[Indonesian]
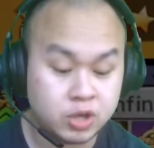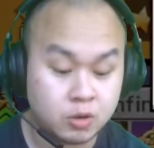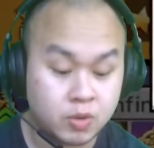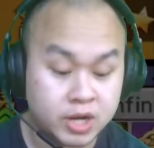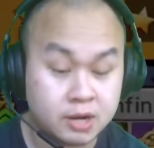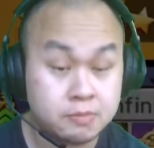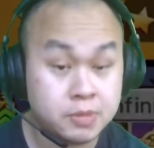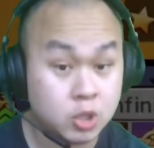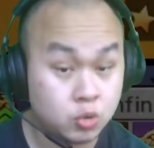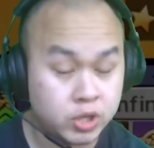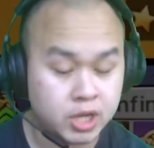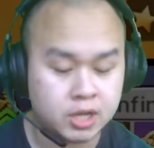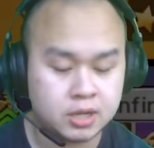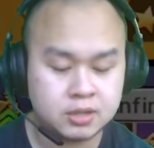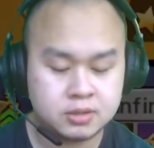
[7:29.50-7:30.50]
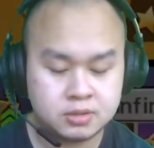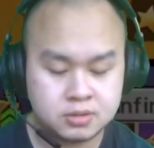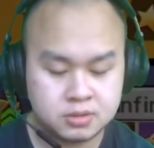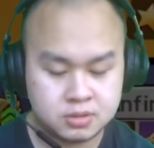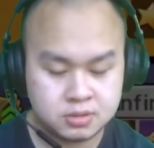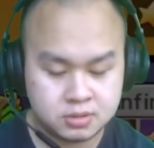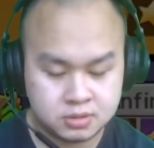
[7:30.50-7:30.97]
yang warna biru ya.
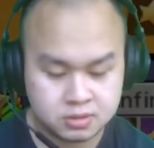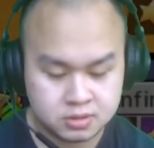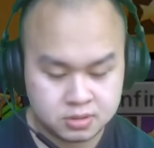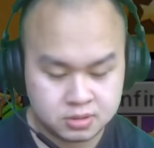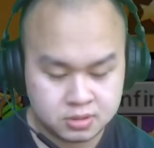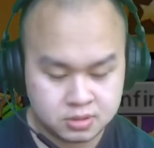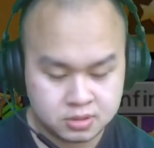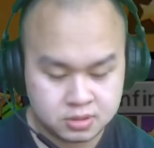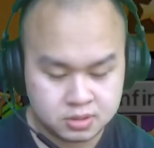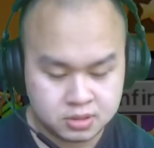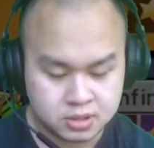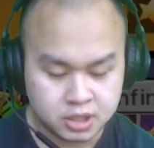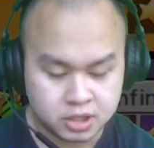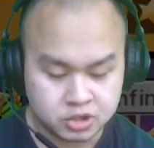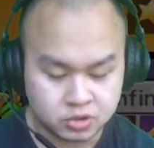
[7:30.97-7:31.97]
Nah ini